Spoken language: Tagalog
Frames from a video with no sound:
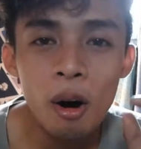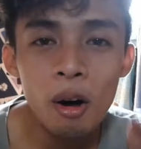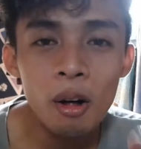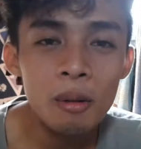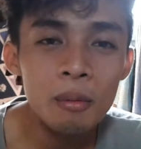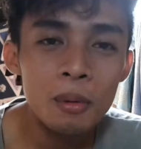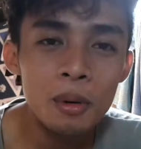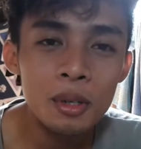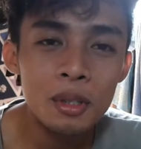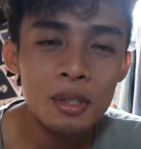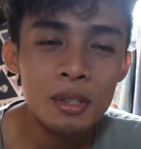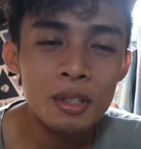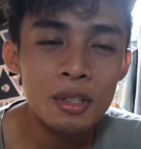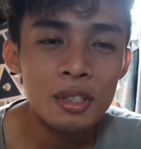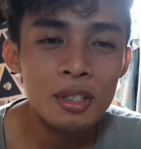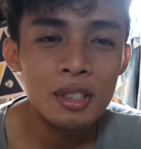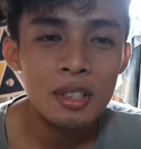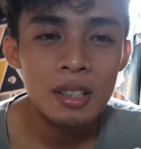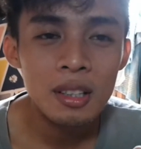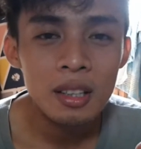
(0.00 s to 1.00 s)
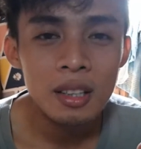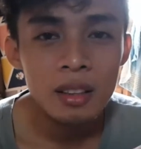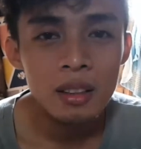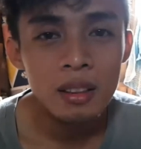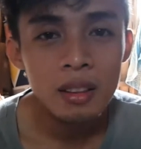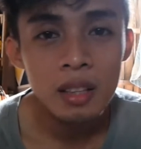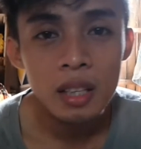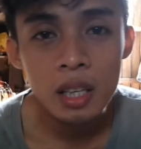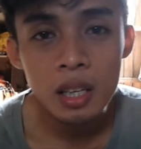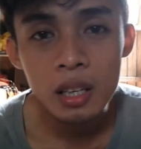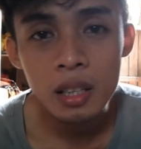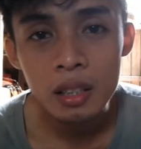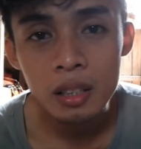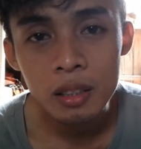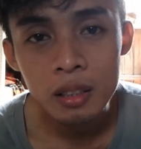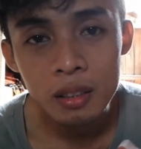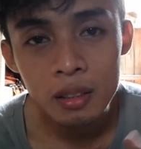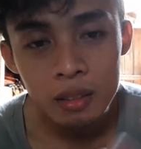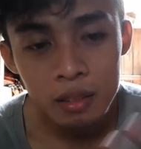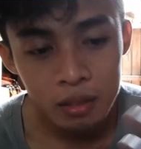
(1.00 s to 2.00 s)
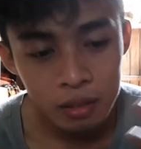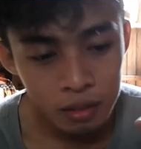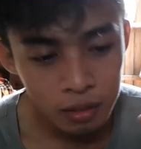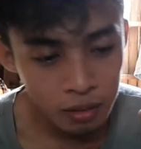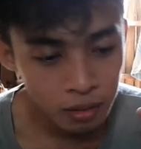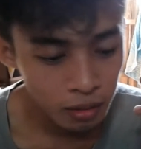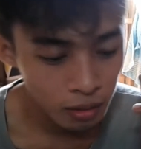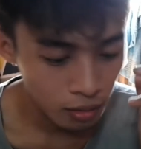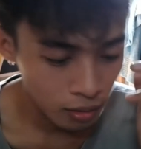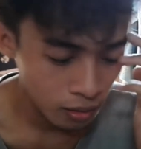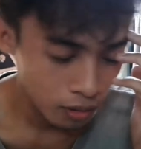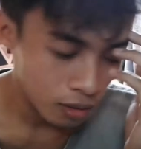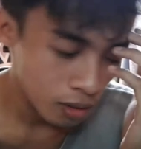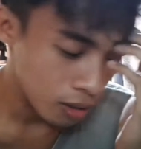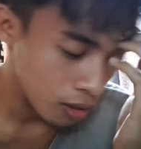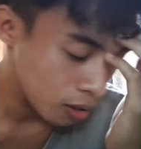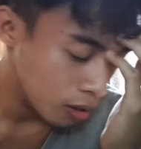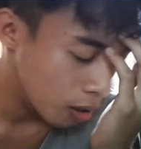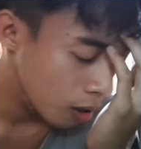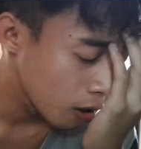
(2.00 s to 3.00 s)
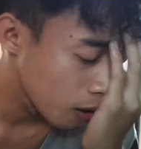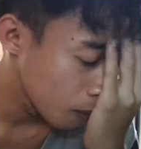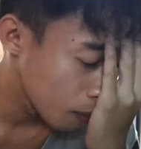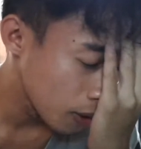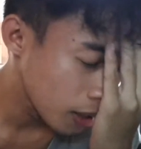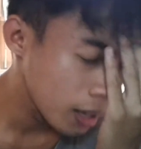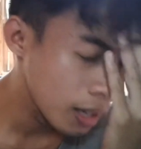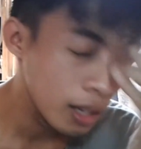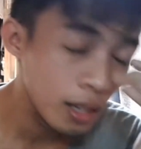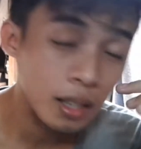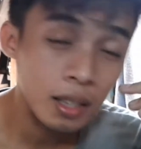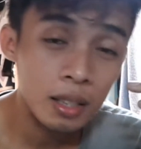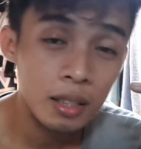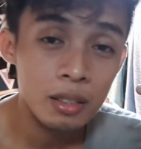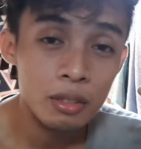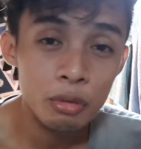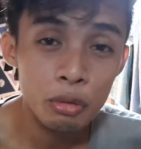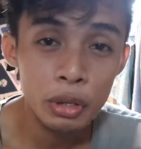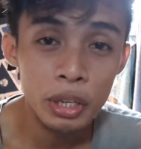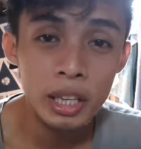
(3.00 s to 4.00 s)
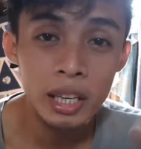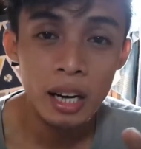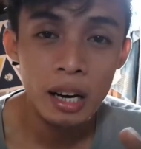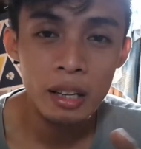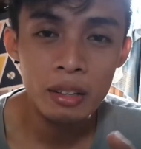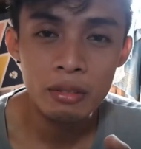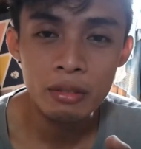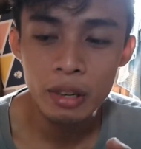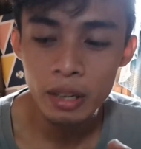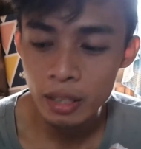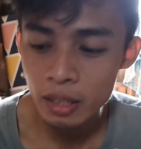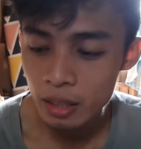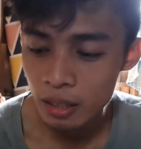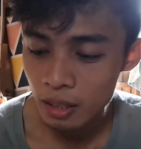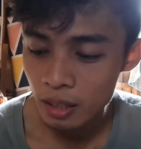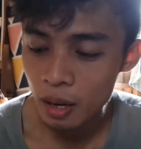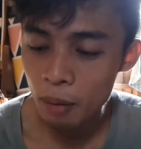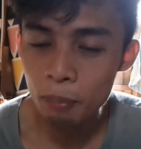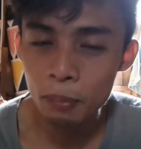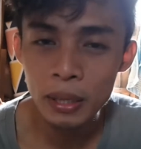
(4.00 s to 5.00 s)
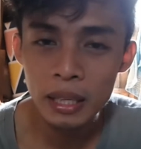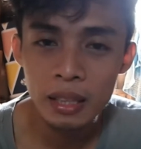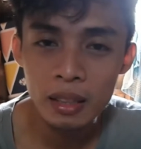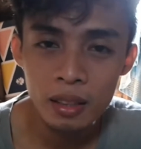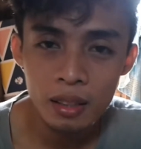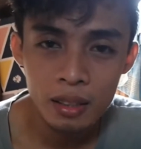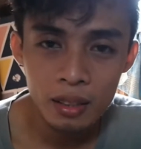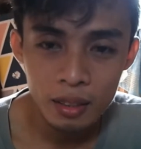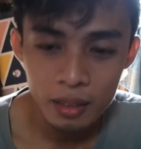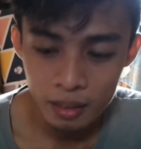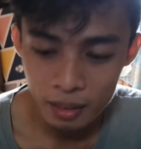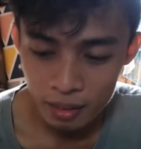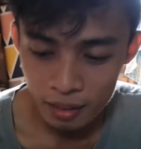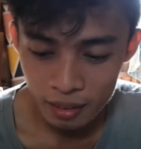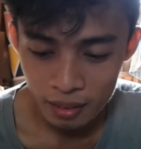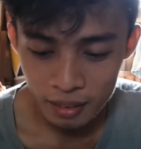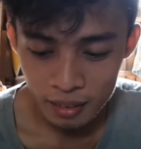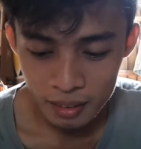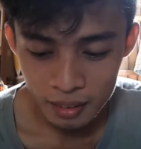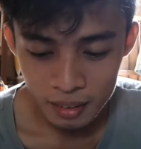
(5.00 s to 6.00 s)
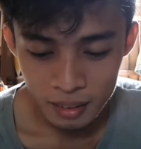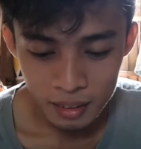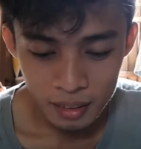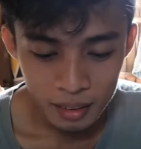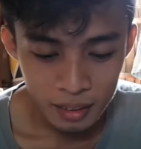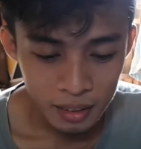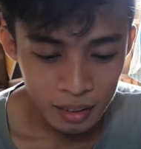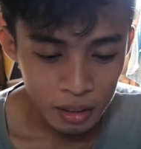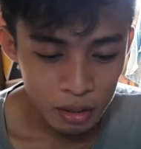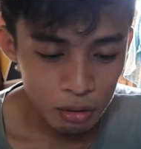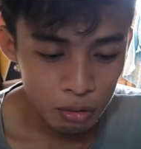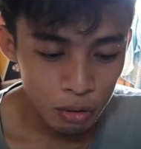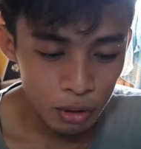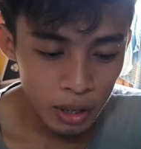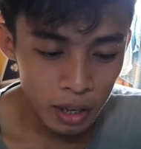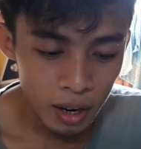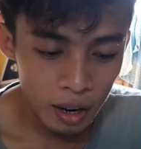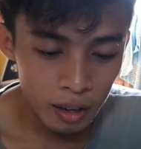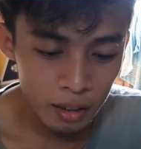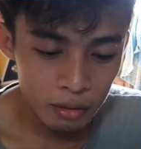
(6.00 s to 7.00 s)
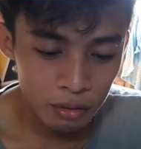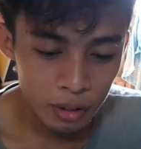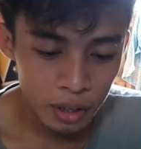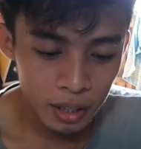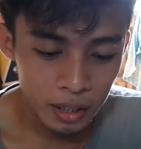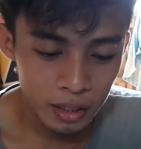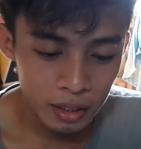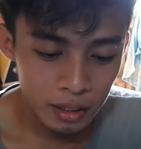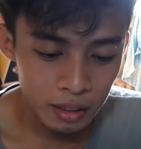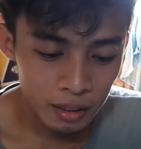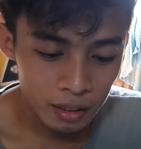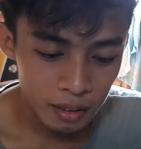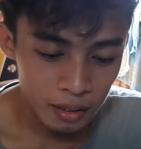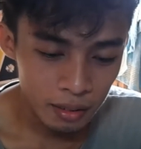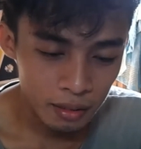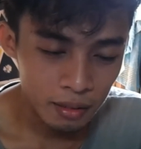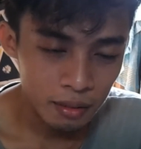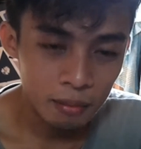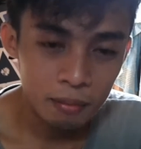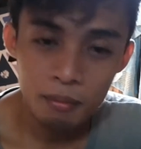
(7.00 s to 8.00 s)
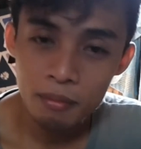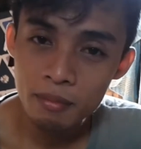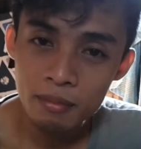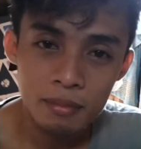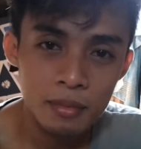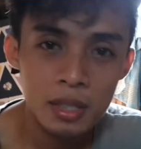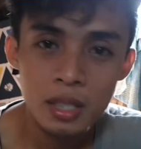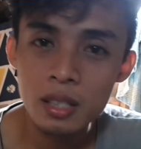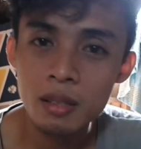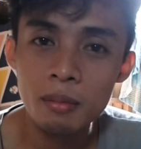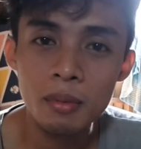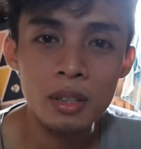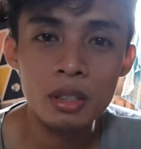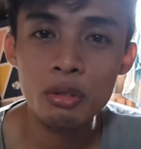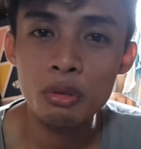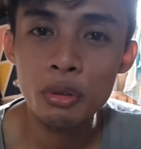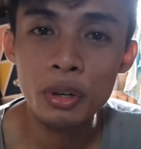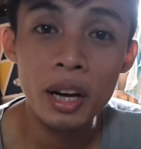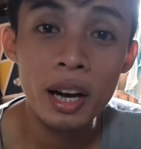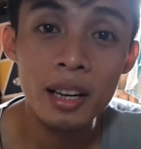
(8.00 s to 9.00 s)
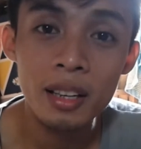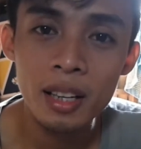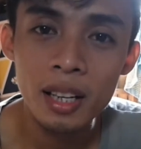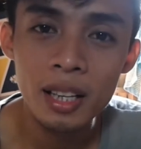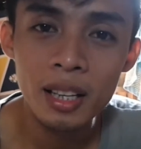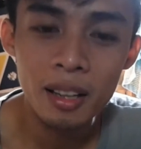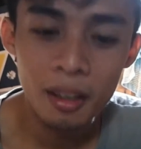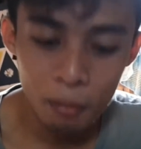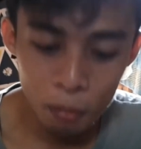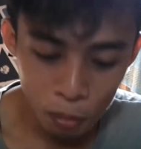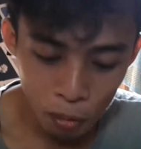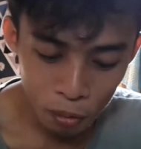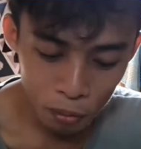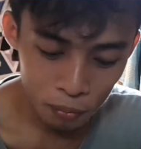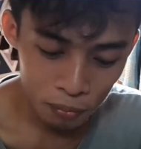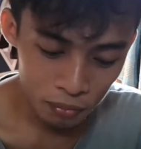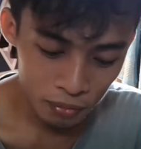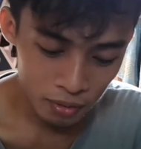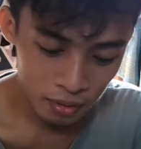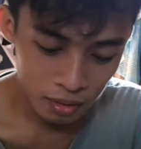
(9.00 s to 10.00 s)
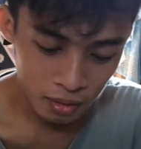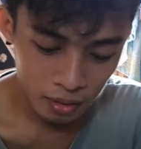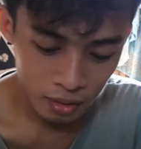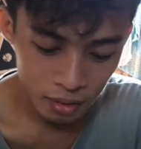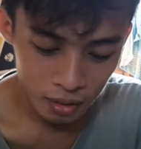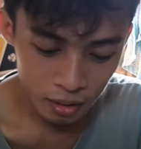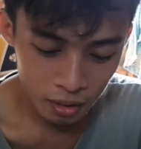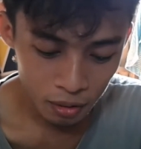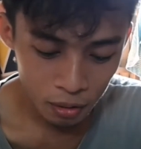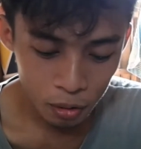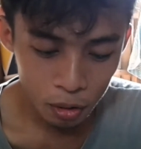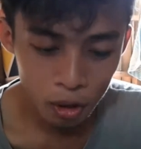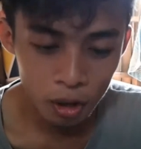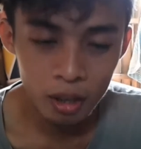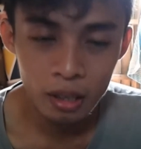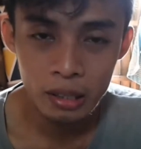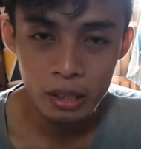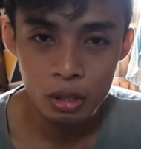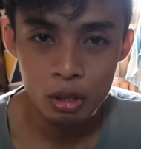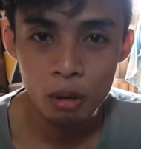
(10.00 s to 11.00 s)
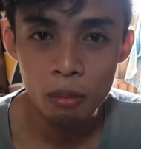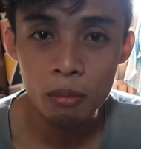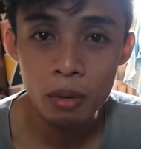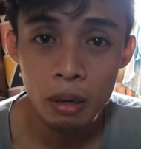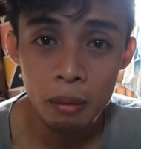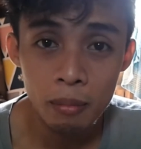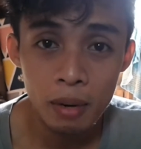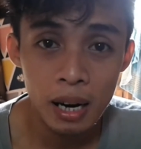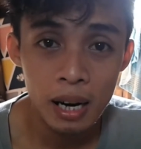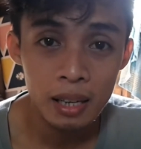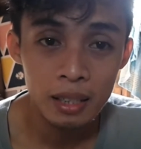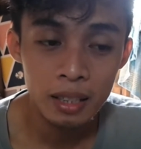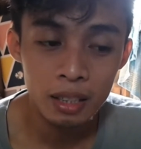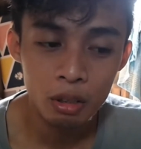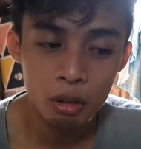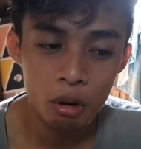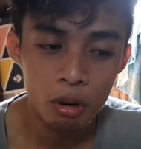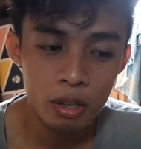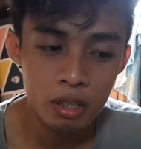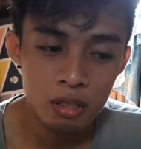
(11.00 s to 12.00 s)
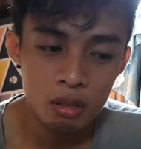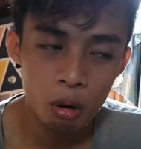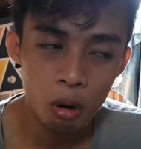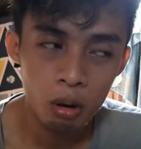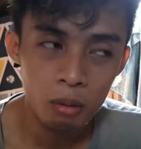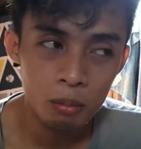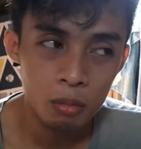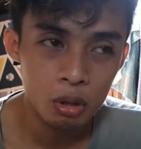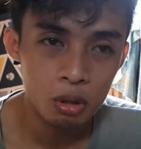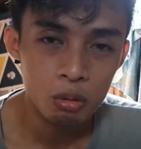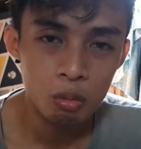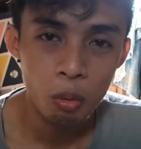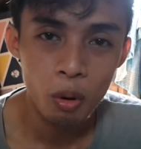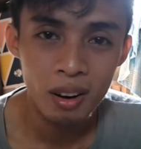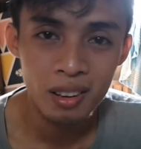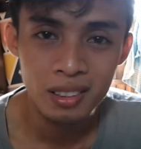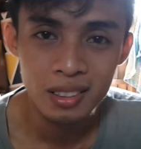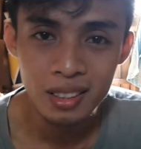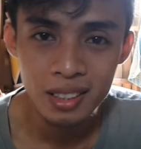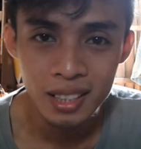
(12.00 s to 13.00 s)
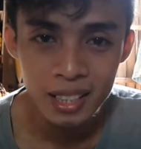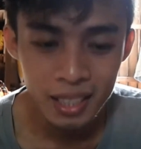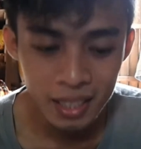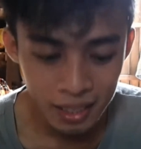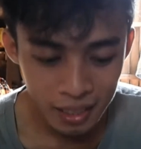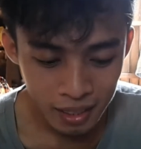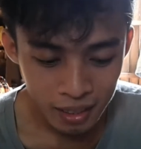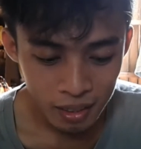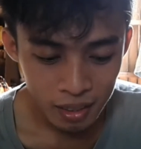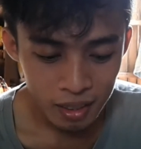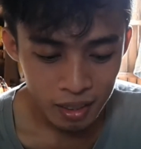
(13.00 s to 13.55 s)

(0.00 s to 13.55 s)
Almost tag sa mga 300 kapil. 300 sa mga 300 lang po. Noon, sobrang mahal nito is almost 1k.